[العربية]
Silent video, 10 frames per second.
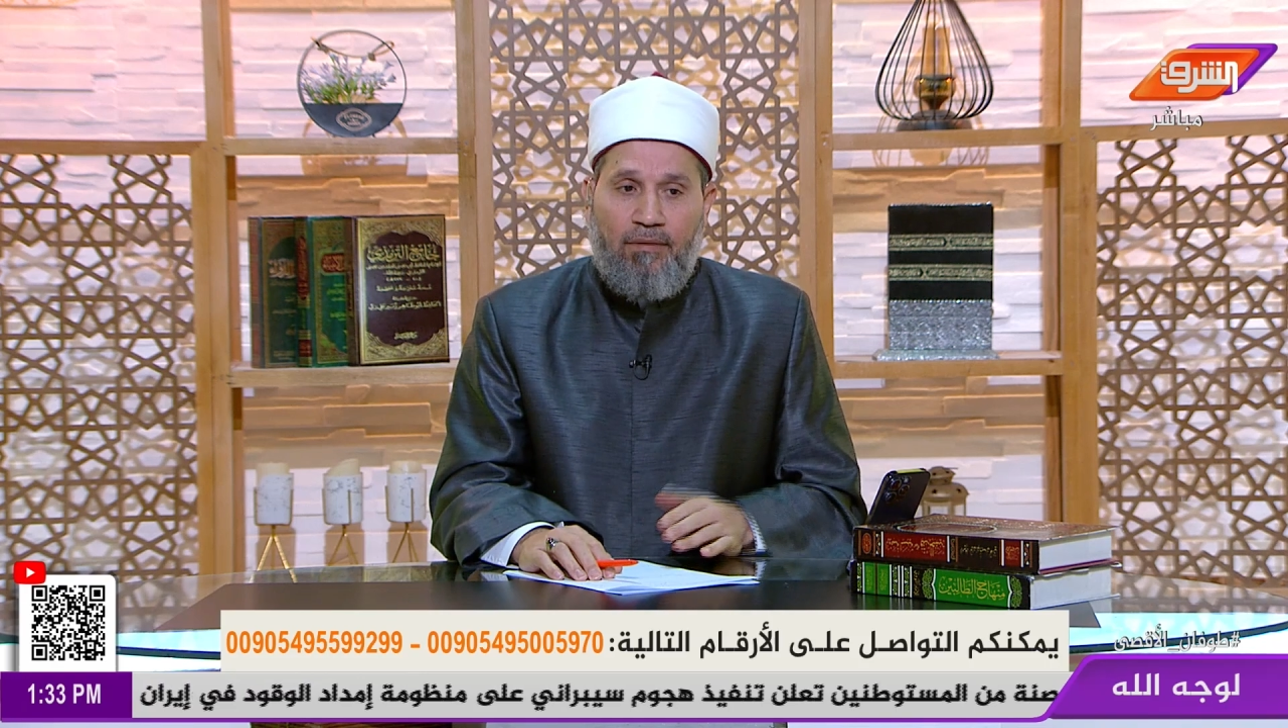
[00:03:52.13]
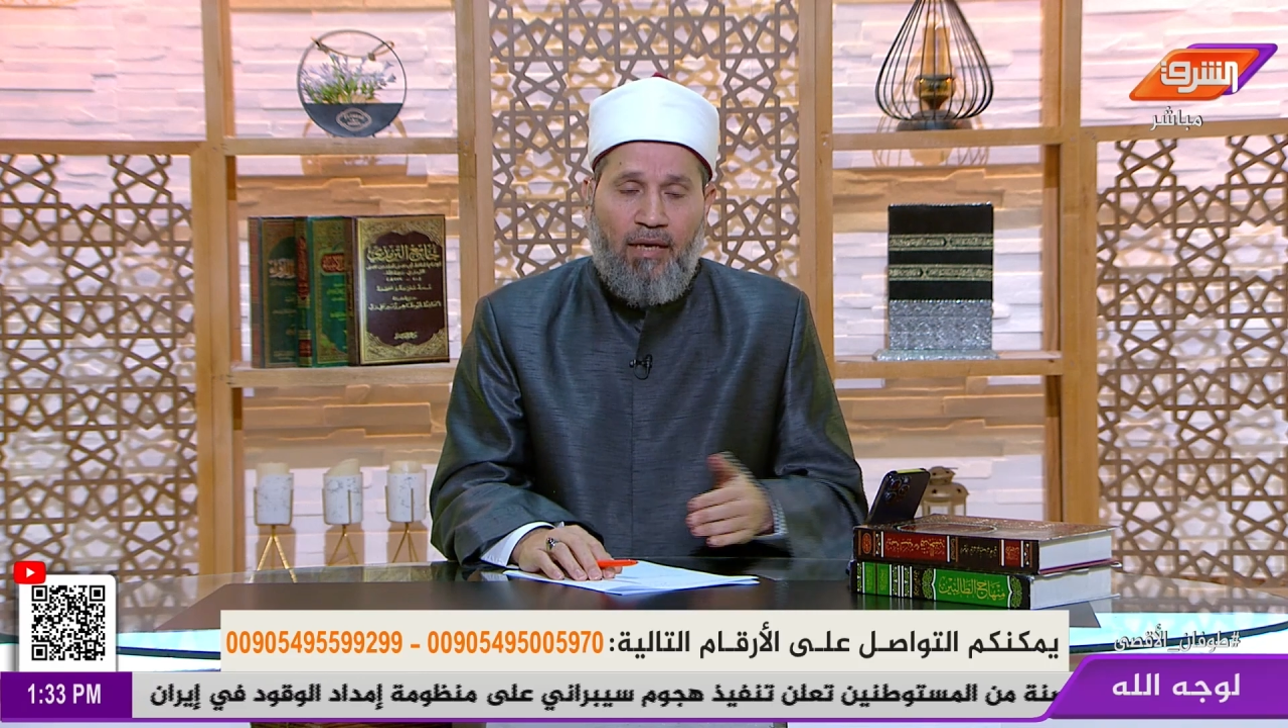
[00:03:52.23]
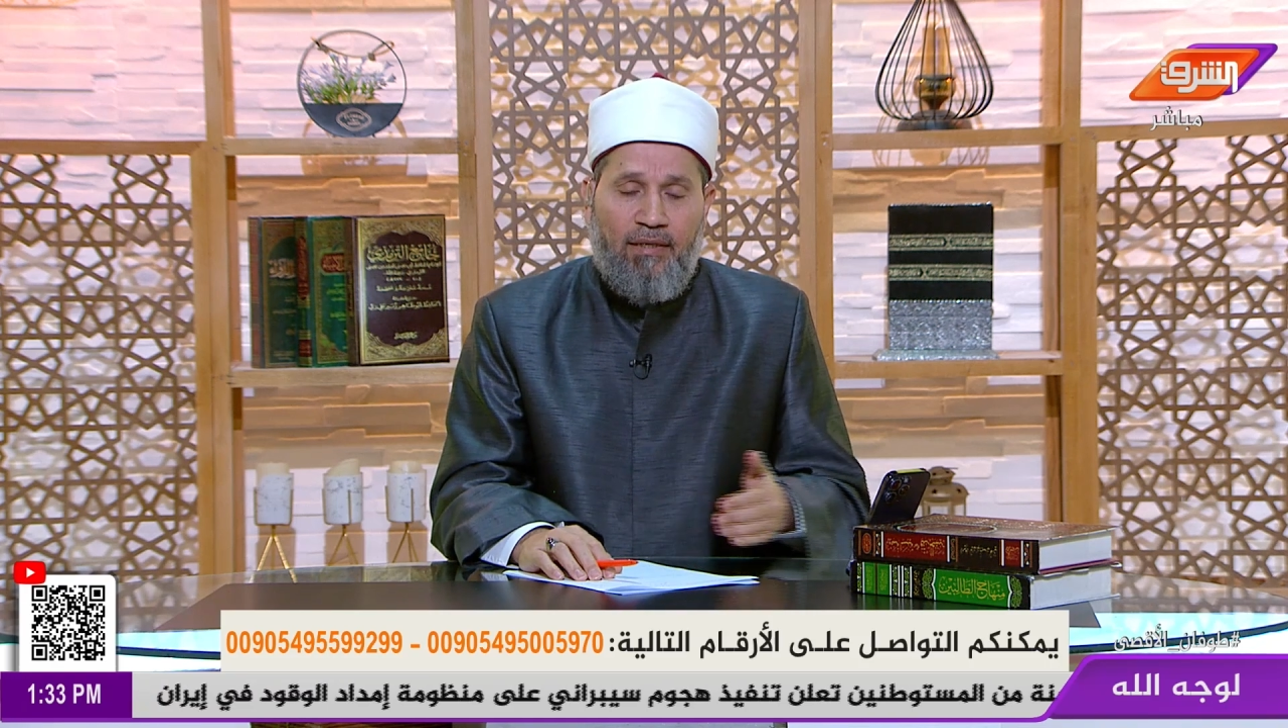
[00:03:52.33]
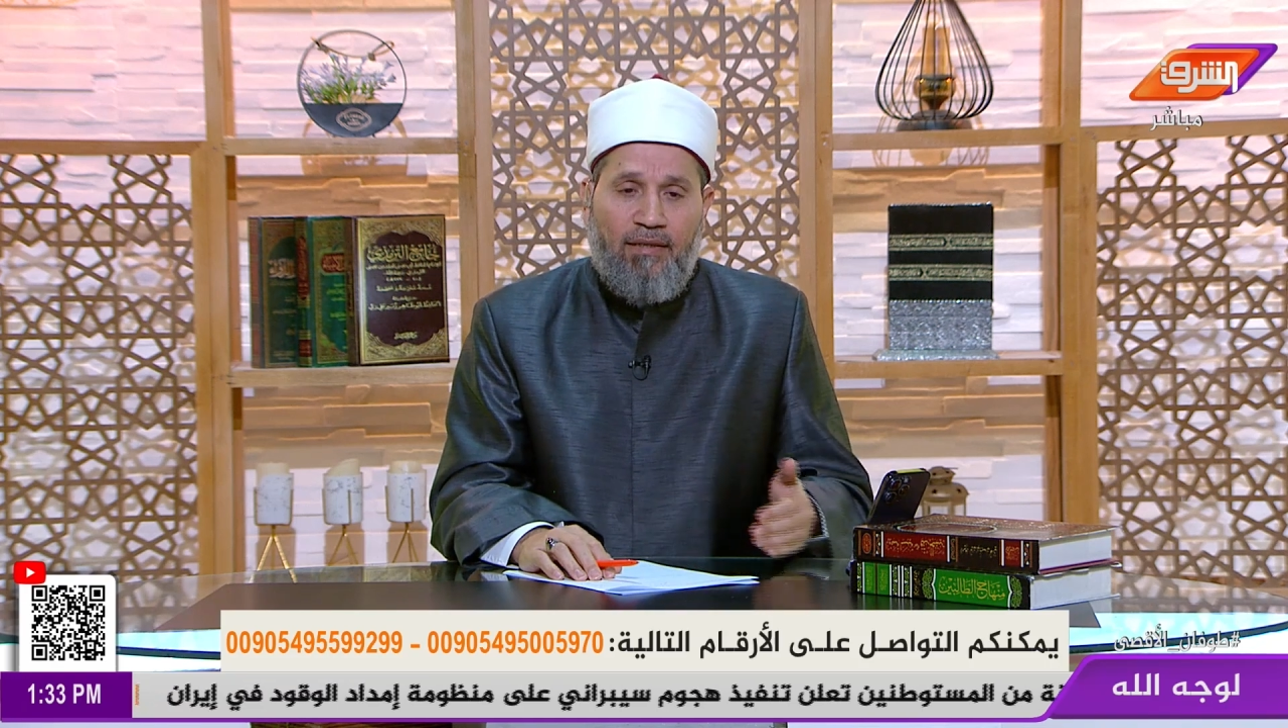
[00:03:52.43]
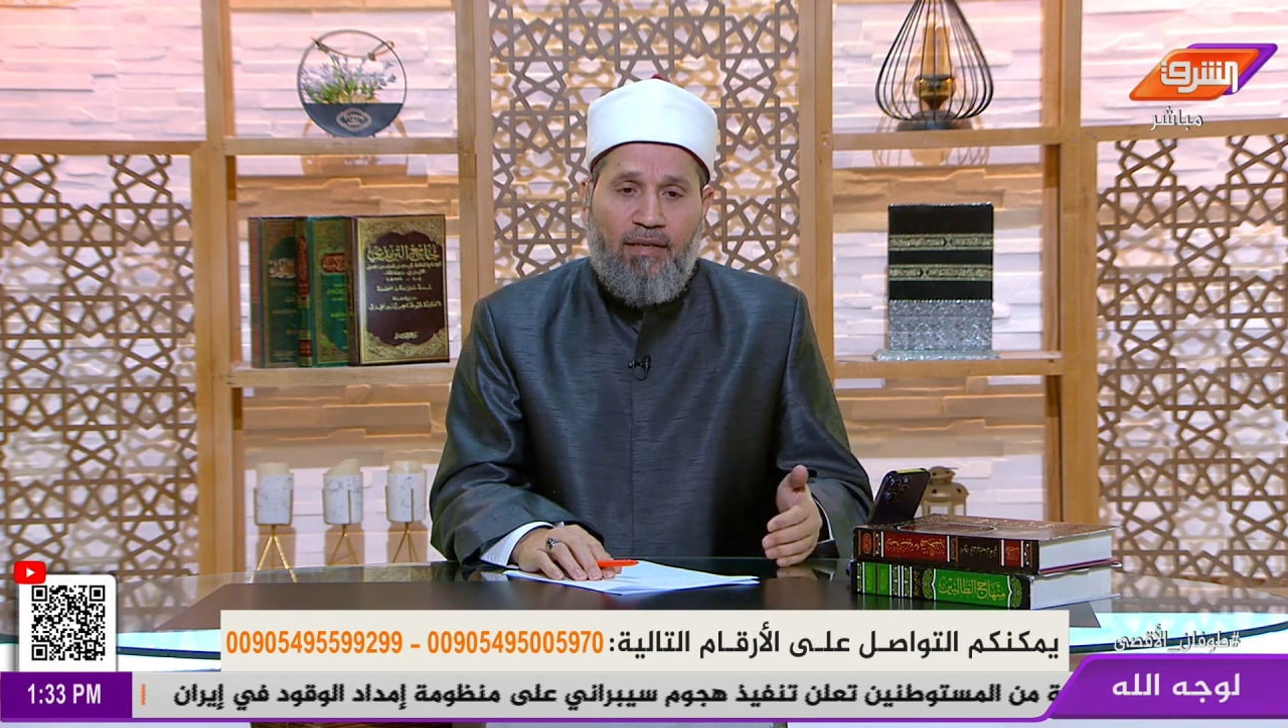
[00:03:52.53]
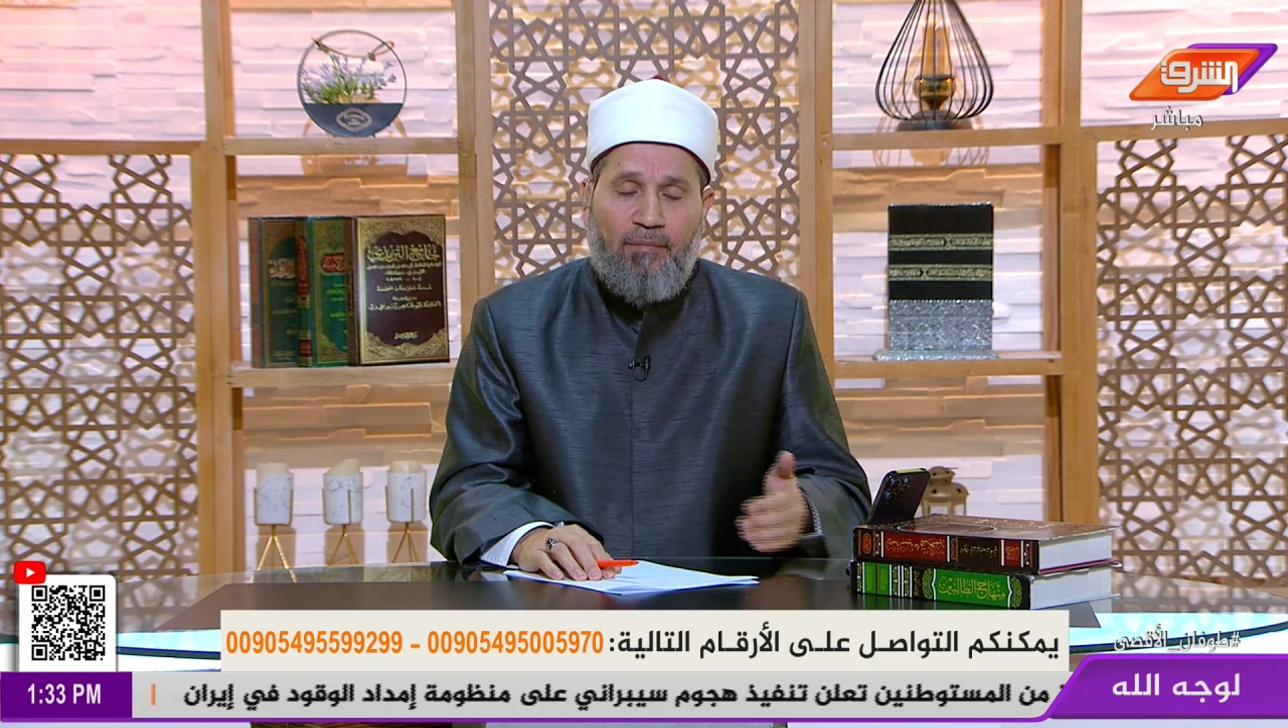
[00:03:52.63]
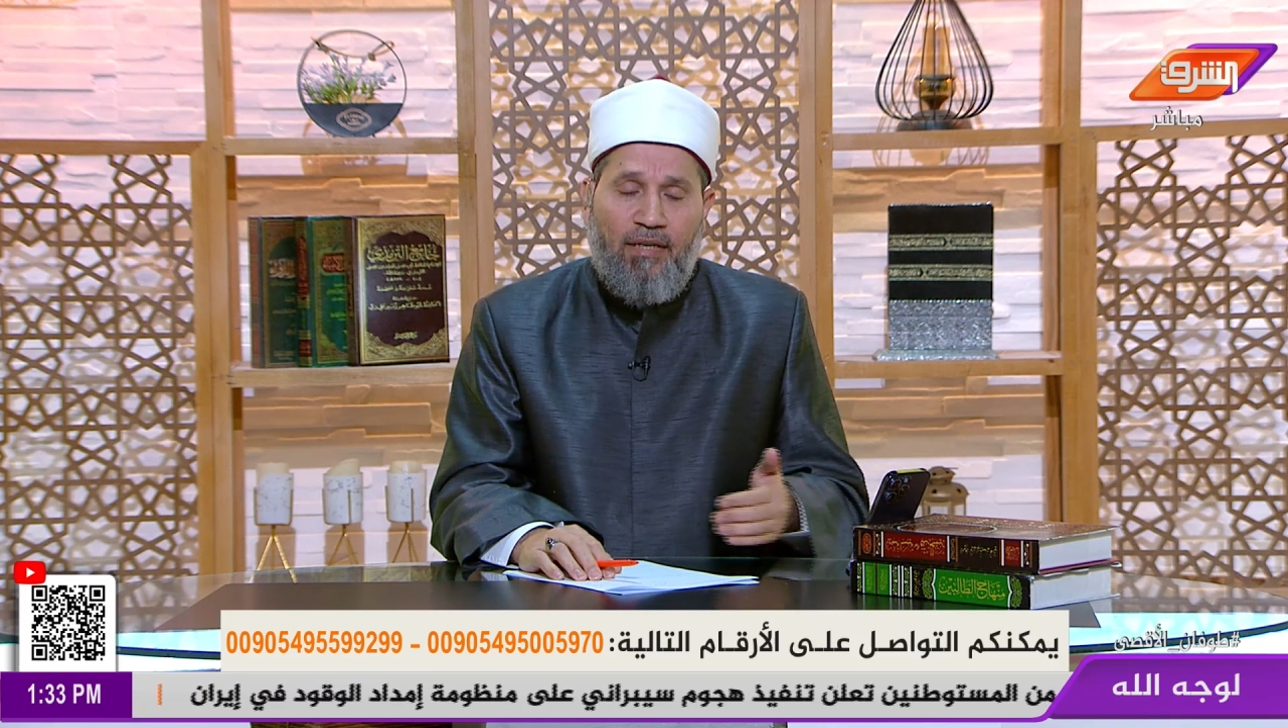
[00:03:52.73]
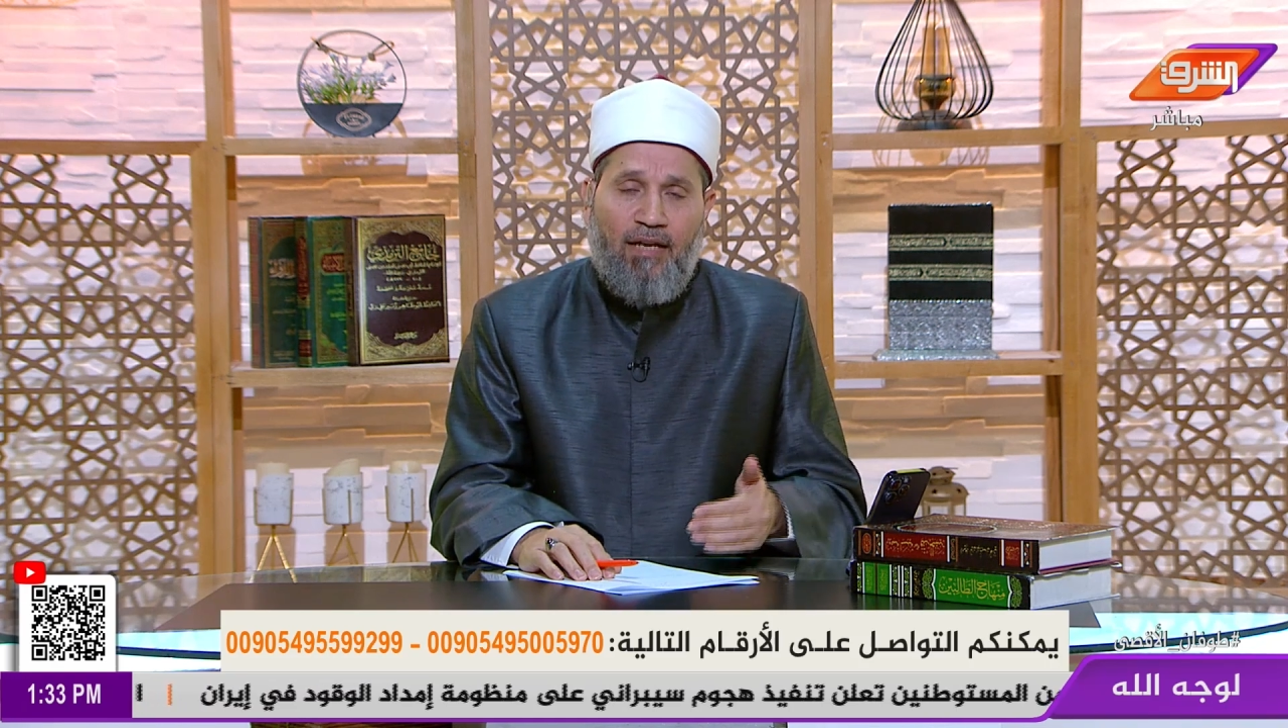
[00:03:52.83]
هل كده يبقى